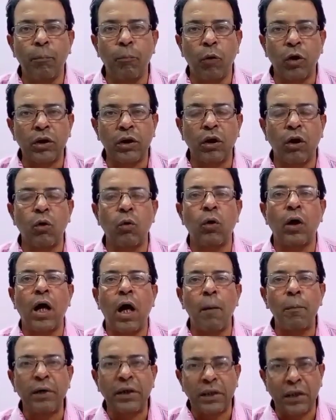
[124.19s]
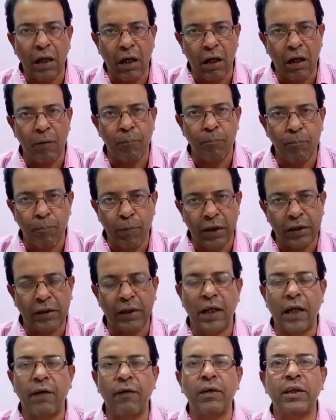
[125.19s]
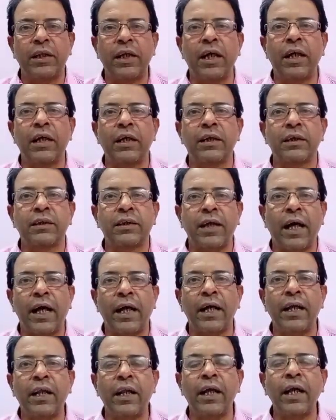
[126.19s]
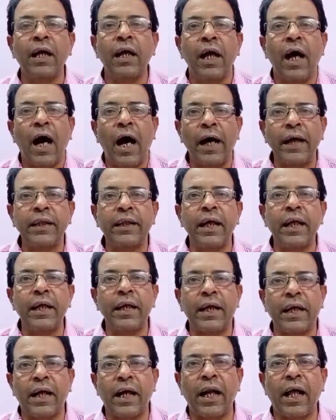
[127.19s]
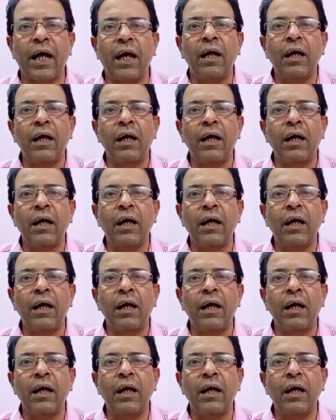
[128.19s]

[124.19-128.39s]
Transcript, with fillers: మొత్తం కూడా అమిత్ షా ప్రసంగం అయితే సాగింది అయితే ఇక్కడ